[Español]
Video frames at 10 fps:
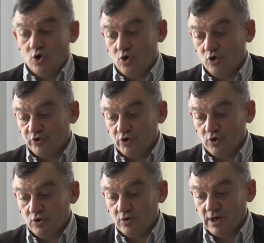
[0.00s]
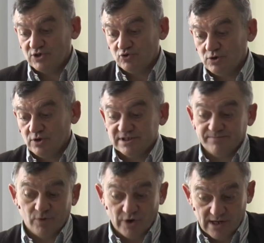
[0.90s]
Otro asunto es,
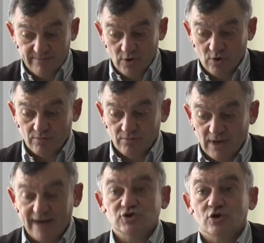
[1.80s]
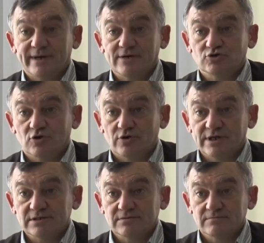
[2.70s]
por ejemplo, absorber los
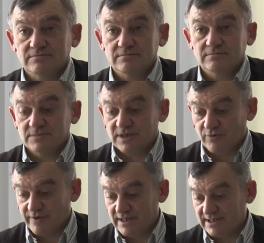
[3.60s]
olores. Se pueden